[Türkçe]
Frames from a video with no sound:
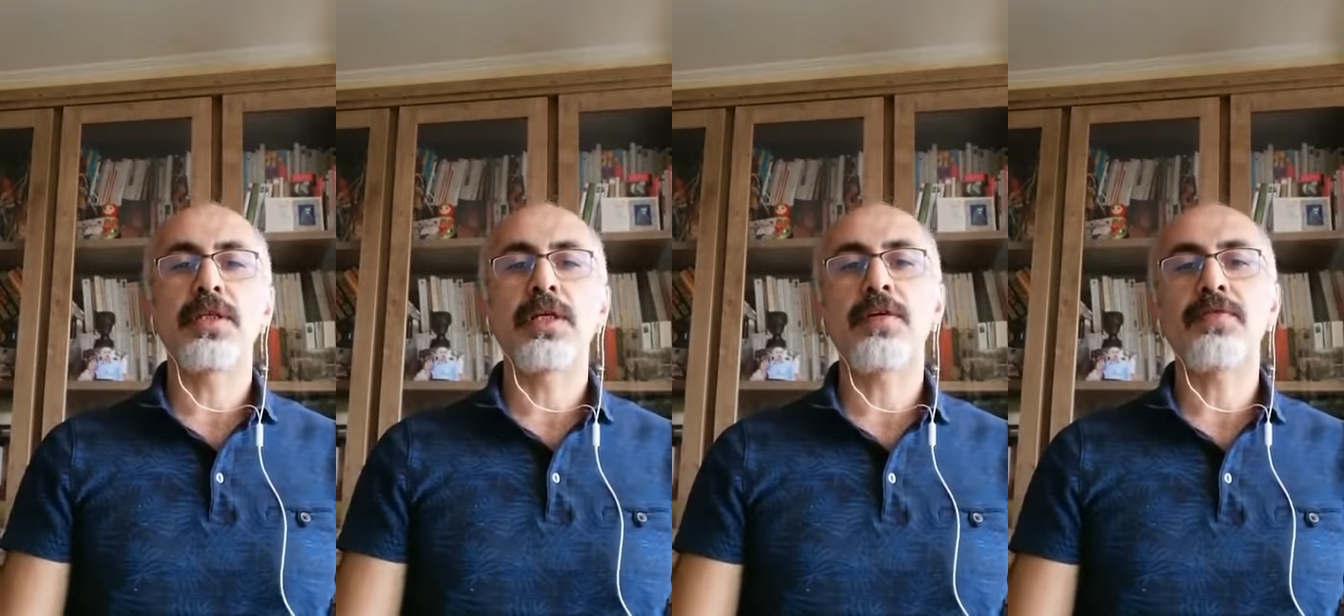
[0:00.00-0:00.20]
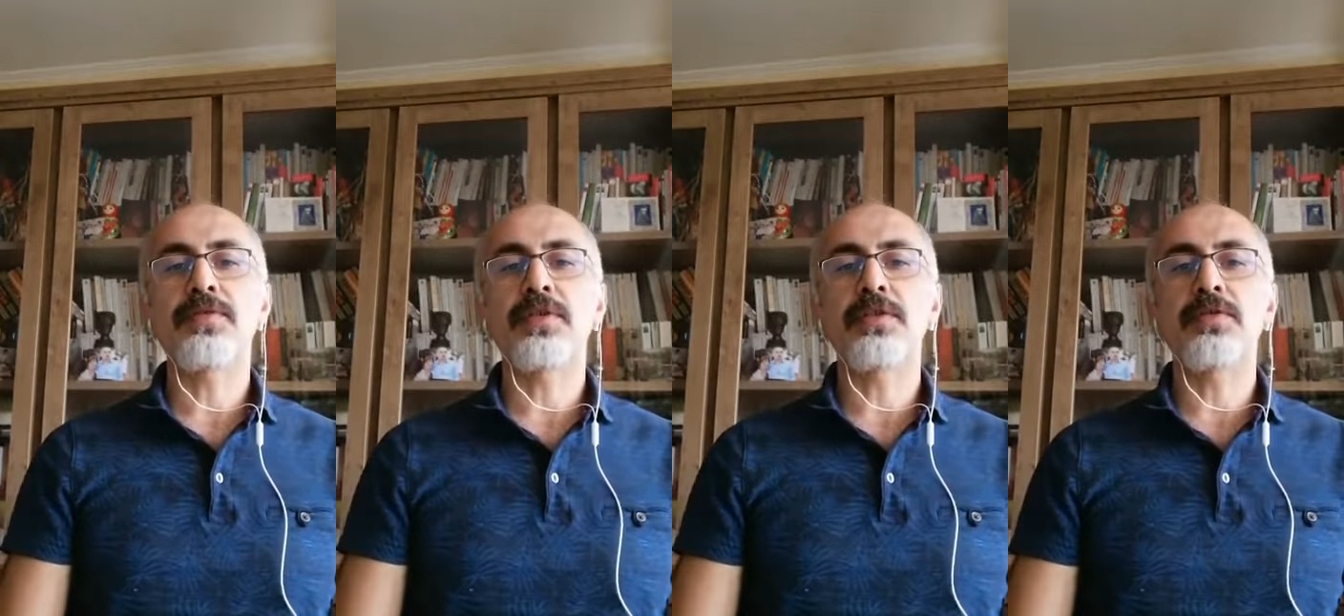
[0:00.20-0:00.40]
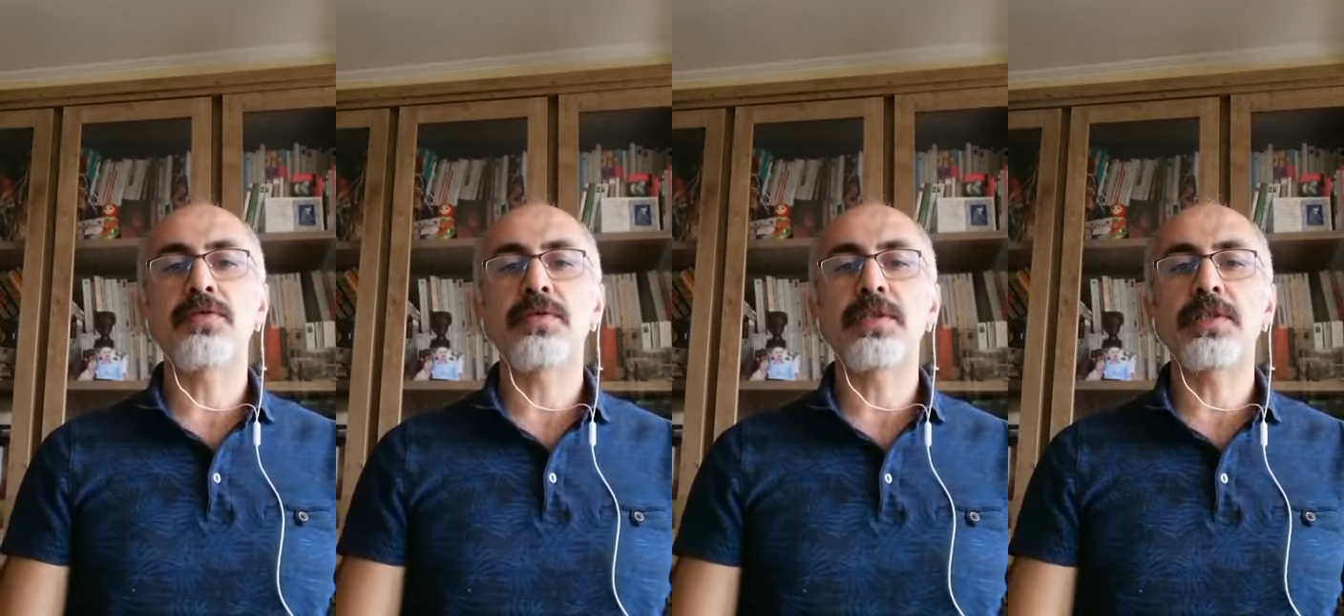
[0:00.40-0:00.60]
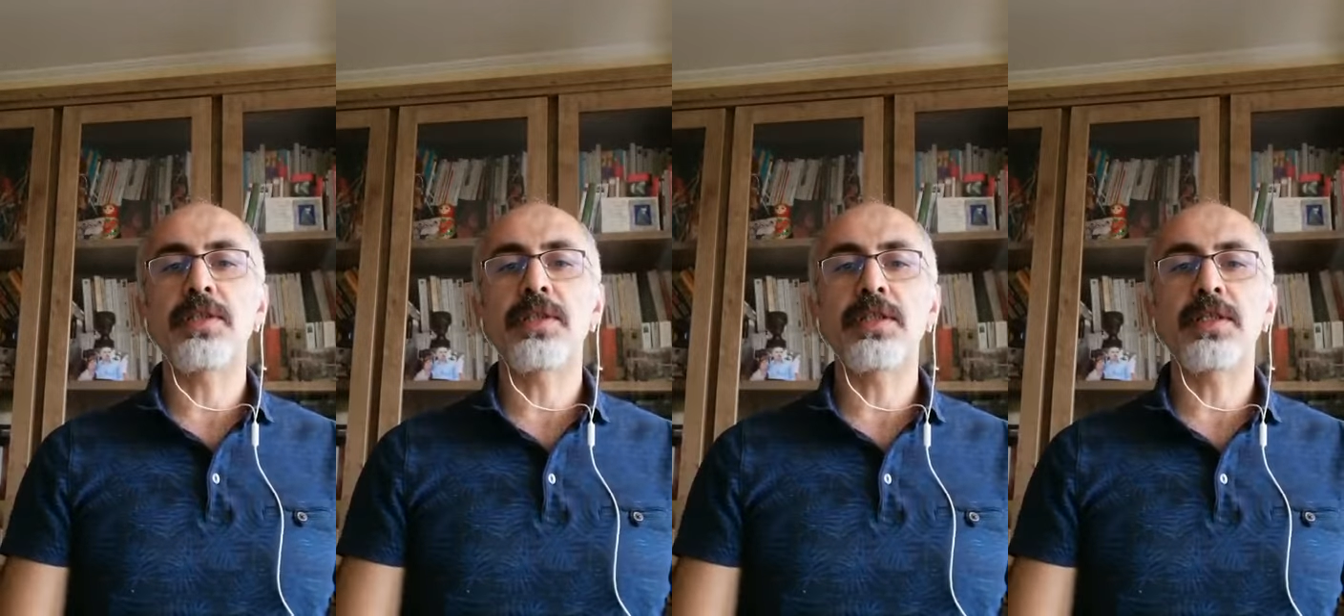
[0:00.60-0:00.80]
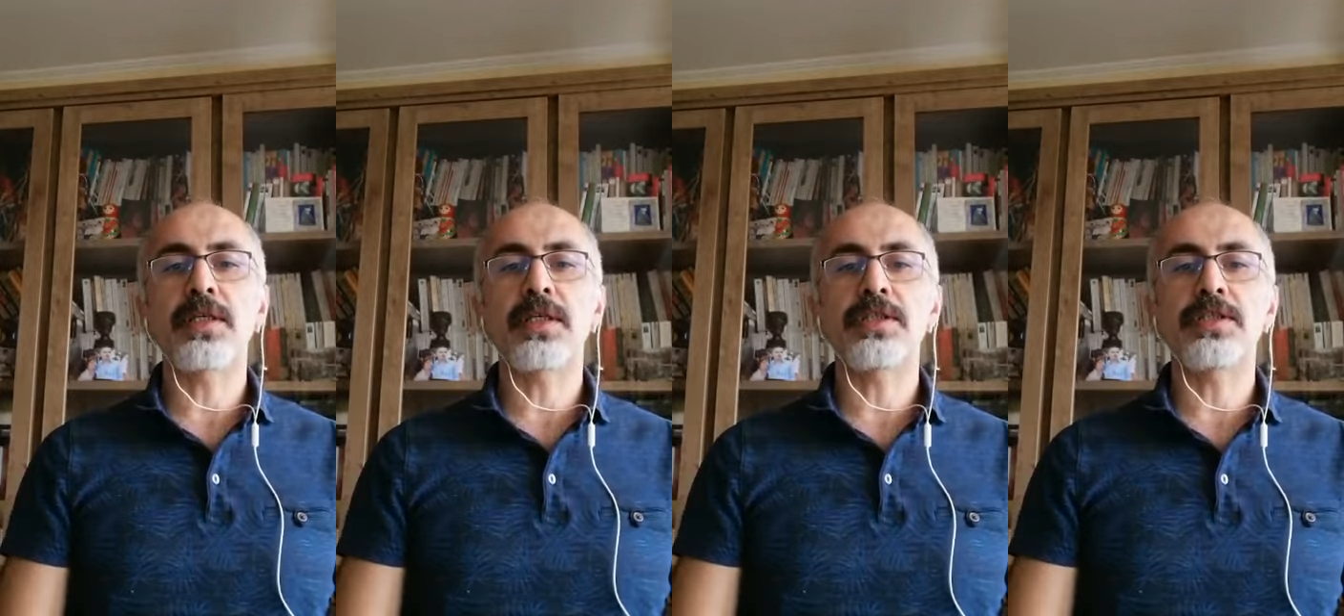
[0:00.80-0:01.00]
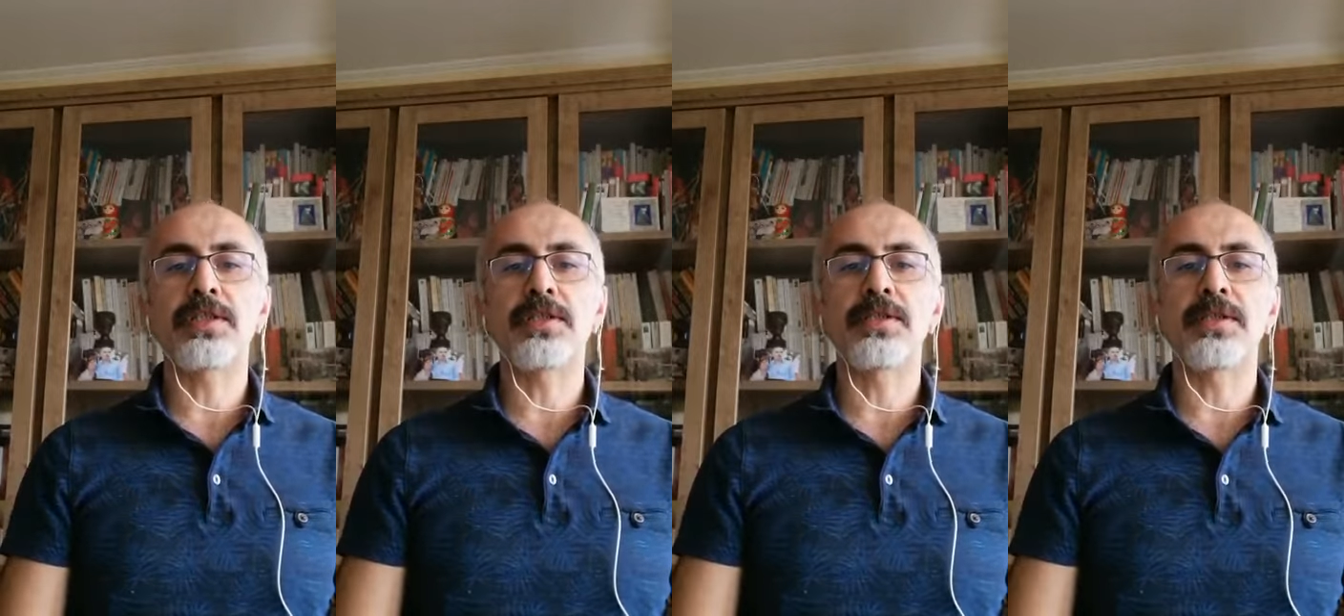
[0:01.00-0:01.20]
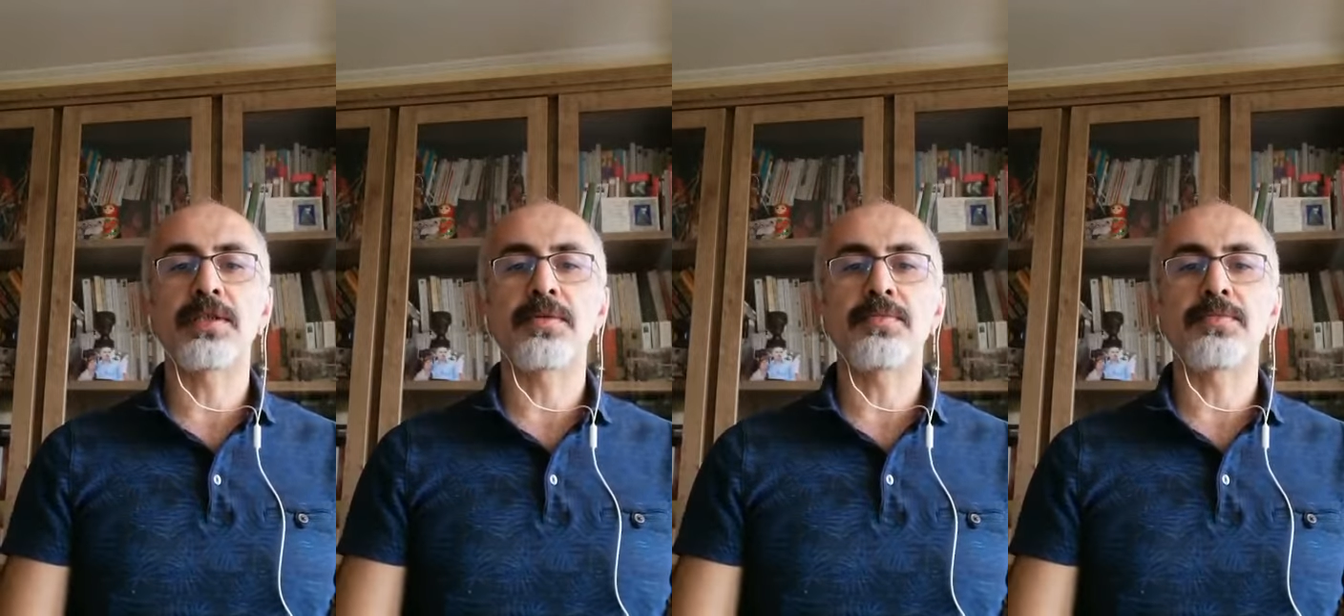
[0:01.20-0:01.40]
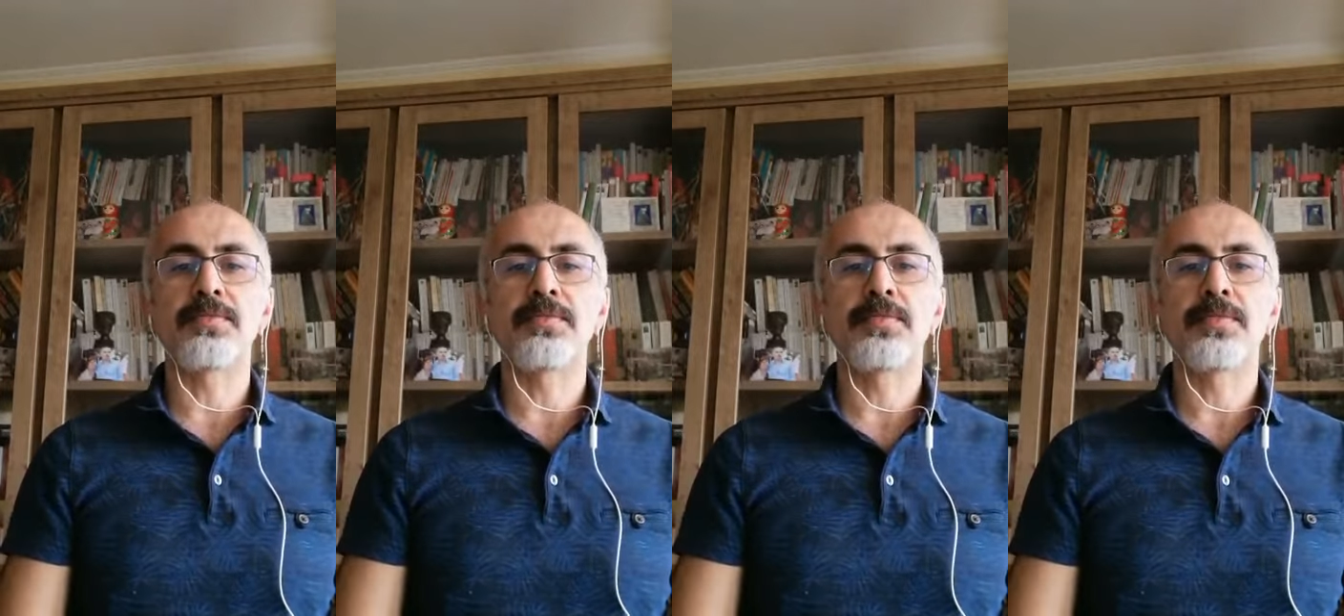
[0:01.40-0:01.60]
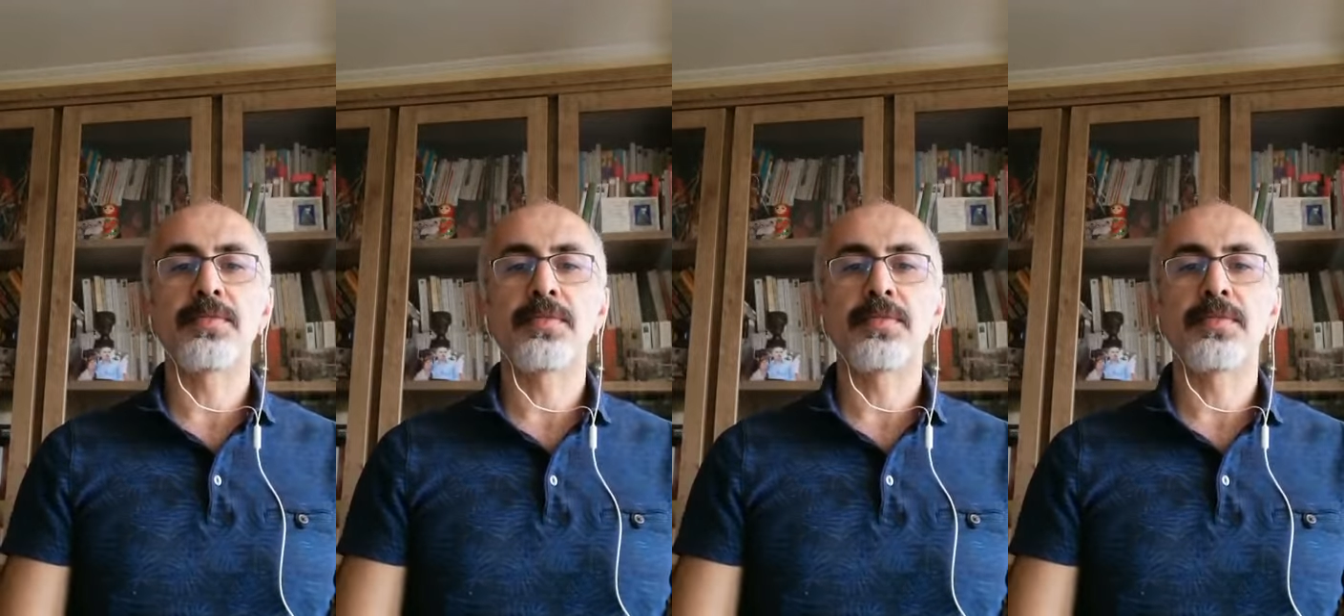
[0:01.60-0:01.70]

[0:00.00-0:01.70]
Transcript: haftanın özetiyle karşınızdayım.